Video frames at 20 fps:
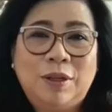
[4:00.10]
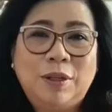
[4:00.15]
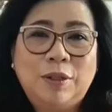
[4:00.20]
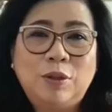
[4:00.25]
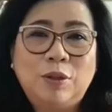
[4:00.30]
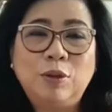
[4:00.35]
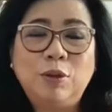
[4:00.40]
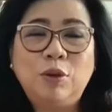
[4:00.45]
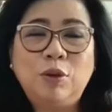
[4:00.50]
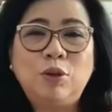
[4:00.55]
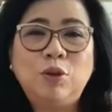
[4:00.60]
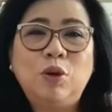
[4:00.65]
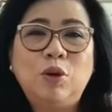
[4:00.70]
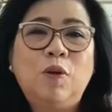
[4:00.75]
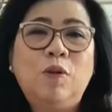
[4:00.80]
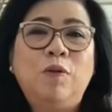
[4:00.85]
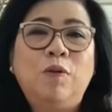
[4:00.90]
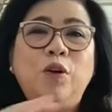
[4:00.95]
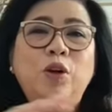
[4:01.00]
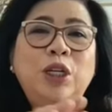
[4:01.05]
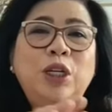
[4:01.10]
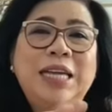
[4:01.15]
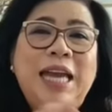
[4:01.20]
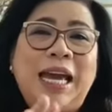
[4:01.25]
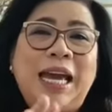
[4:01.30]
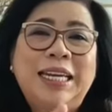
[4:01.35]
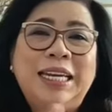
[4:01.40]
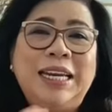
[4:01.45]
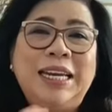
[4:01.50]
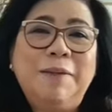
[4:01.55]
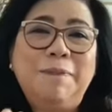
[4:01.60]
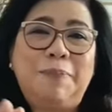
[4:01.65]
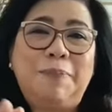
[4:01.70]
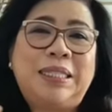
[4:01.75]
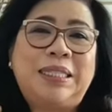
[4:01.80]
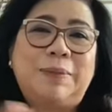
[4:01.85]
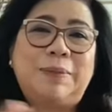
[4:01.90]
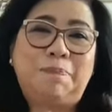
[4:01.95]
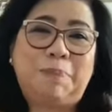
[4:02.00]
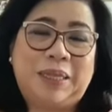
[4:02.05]
sungguh-sungguh wound-nya ini
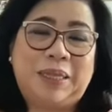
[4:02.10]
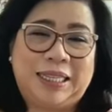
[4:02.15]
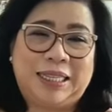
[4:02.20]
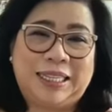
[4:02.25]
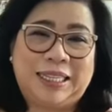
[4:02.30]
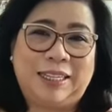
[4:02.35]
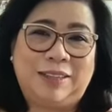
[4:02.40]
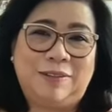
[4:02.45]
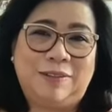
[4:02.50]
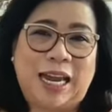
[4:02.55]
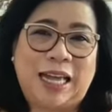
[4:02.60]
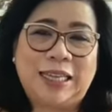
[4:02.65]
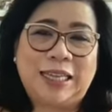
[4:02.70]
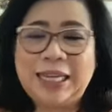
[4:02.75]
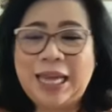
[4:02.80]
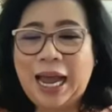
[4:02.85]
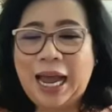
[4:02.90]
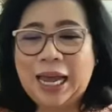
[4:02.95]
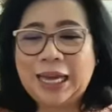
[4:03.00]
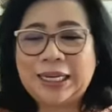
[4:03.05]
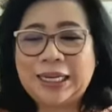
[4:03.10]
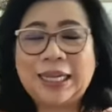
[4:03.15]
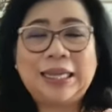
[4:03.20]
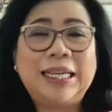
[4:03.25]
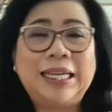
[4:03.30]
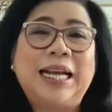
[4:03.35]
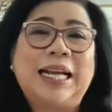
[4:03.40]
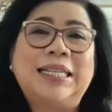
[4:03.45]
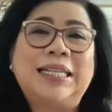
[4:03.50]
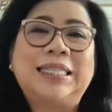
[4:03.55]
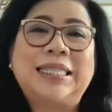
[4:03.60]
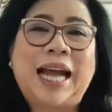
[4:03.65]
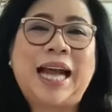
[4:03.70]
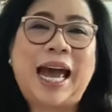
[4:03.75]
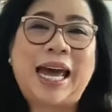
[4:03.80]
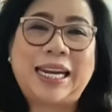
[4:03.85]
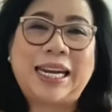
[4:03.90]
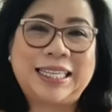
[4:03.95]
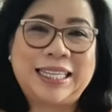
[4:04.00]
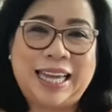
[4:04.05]
lebih cepat gitu. Nanti yang ada tinggal
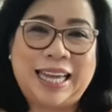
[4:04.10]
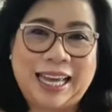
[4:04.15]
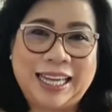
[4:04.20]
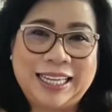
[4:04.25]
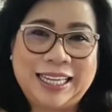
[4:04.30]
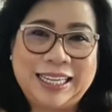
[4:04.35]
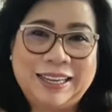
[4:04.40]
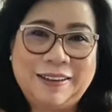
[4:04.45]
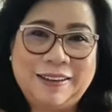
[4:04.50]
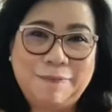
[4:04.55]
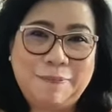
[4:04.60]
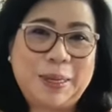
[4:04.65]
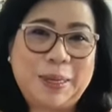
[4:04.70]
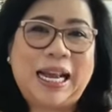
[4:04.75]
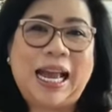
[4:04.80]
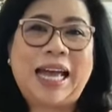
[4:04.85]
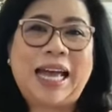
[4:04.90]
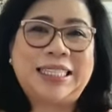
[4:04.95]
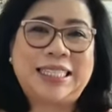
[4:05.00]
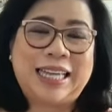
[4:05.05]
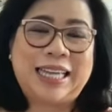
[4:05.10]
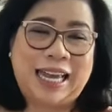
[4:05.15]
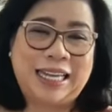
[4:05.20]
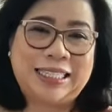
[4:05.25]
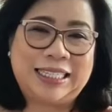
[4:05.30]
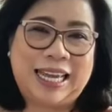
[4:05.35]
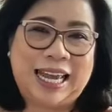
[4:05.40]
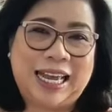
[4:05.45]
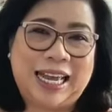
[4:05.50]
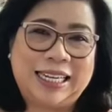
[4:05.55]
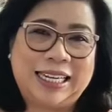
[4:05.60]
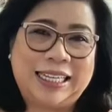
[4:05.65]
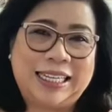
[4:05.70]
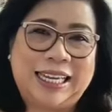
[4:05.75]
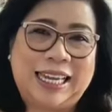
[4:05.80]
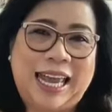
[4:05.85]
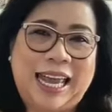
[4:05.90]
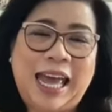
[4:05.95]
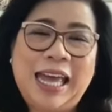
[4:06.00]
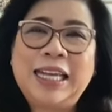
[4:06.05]
skarnya, bekasnya aja
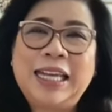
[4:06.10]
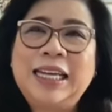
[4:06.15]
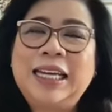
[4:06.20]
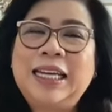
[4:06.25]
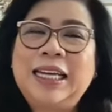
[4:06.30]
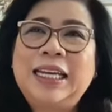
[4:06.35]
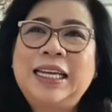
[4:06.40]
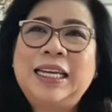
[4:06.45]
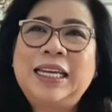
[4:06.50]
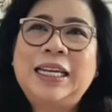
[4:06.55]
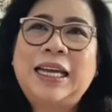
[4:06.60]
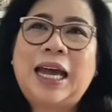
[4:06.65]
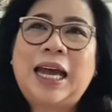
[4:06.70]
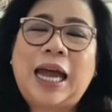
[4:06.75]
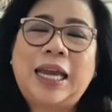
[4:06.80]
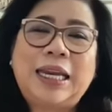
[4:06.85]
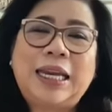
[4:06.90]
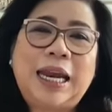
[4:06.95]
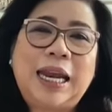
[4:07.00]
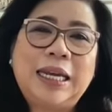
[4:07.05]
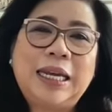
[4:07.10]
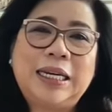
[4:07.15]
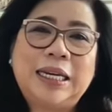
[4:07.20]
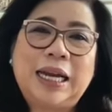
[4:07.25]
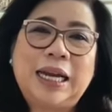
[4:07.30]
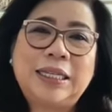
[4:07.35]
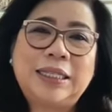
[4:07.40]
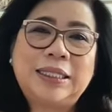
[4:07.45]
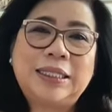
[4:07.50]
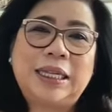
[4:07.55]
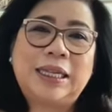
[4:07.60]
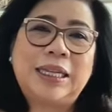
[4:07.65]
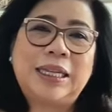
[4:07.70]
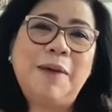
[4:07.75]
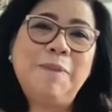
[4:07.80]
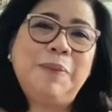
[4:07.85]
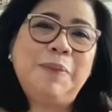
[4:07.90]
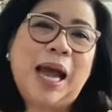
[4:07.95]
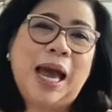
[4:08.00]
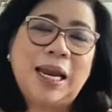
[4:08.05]
gitu ya. Adalah dengan
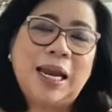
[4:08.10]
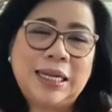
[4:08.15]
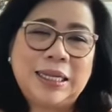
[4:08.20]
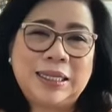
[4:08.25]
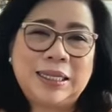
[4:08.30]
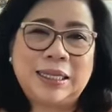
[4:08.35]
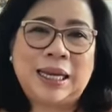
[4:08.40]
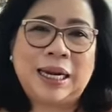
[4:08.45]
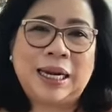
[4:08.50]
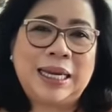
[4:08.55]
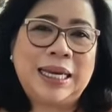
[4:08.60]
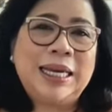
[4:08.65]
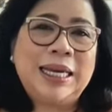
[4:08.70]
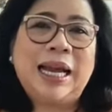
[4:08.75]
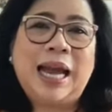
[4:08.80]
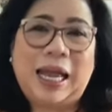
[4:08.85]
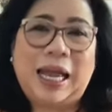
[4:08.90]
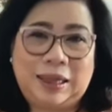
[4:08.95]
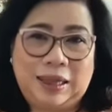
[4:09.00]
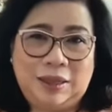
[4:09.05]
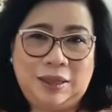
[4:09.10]
setiap kali teringat